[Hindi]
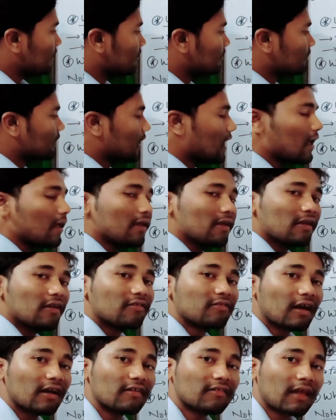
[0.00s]
इसका
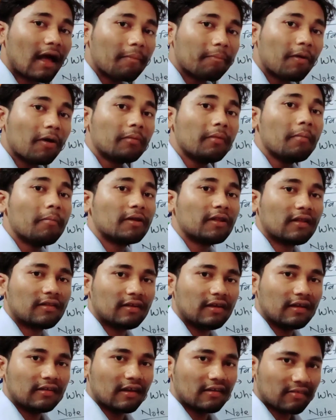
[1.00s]
संस्थापक में
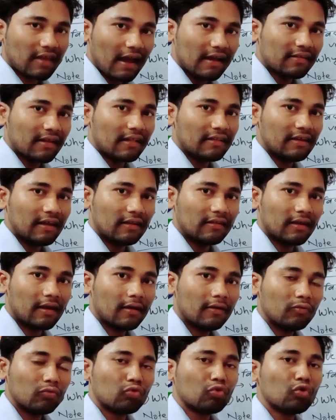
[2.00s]
मदद किए थे सहायता दिए
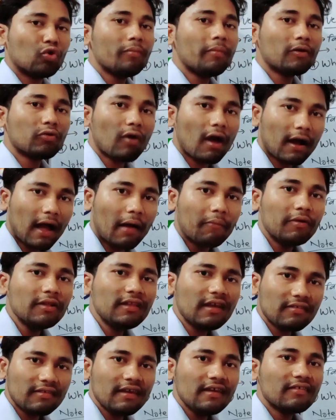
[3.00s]
थे शुरू में तो
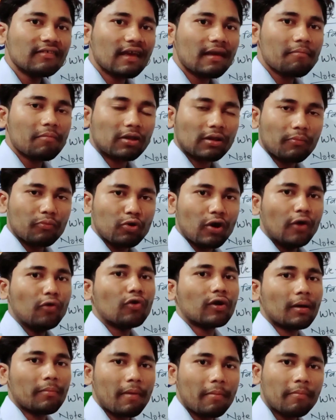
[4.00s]
इक्यावन देश ही इसके मतलब
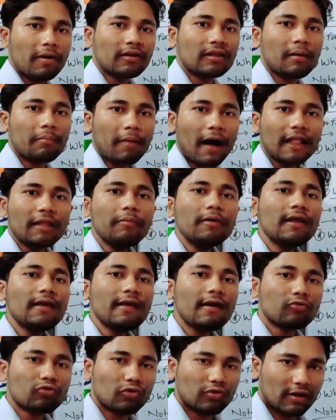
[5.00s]
यूएनओ के मेंबर थे बाद में ना
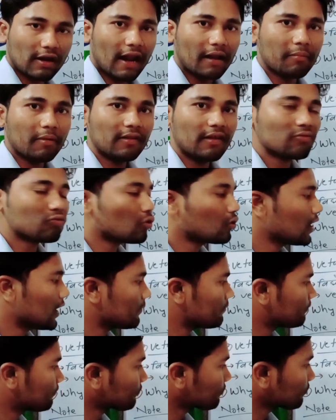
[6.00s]
एक देश हो गए